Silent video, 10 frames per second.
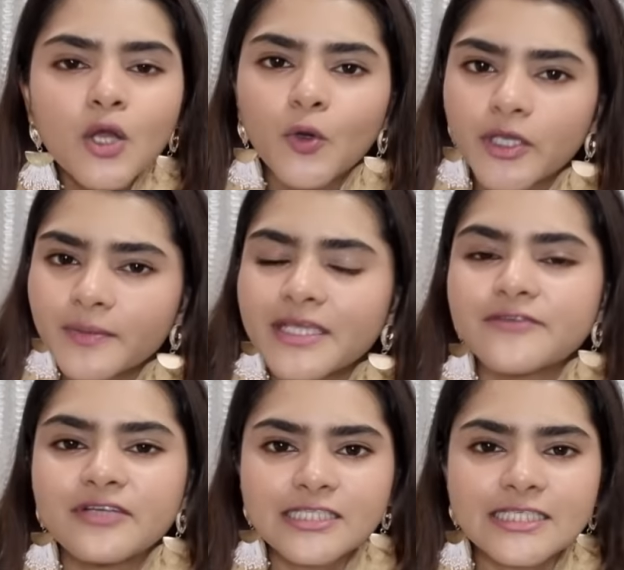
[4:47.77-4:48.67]
कोई भी
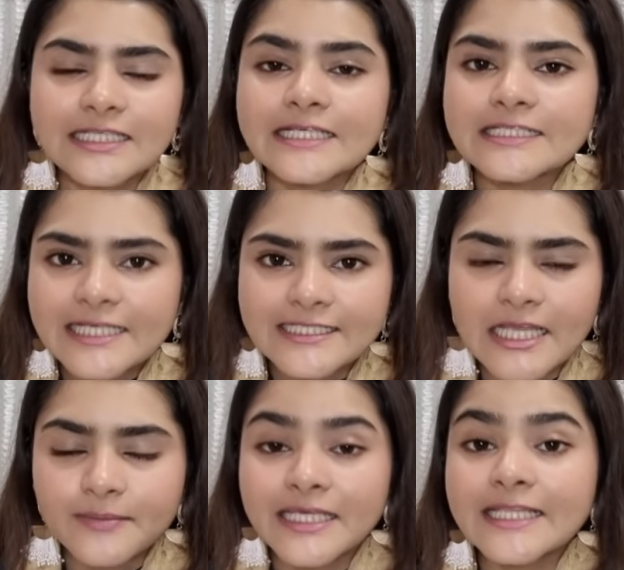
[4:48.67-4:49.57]
इवेंट के लिए डे
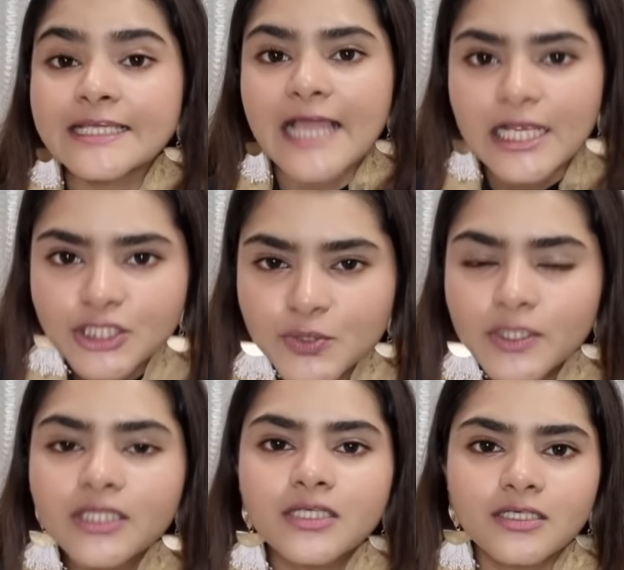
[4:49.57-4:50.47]
टाइम के लिए
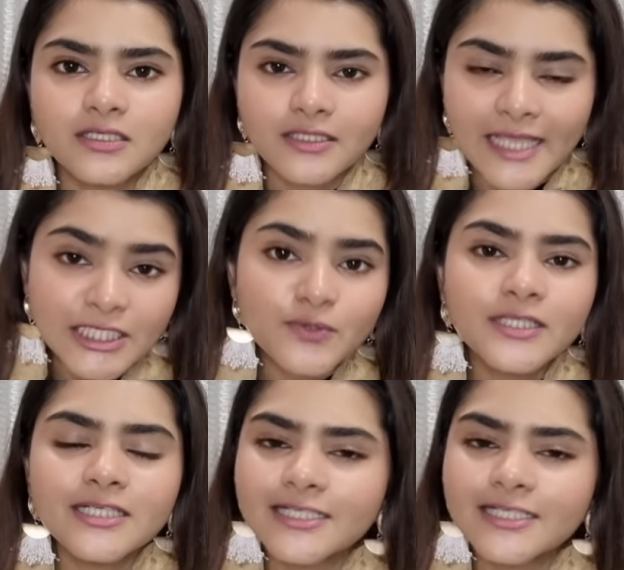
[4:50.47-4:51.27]
कैजुअल कैजुअली uh,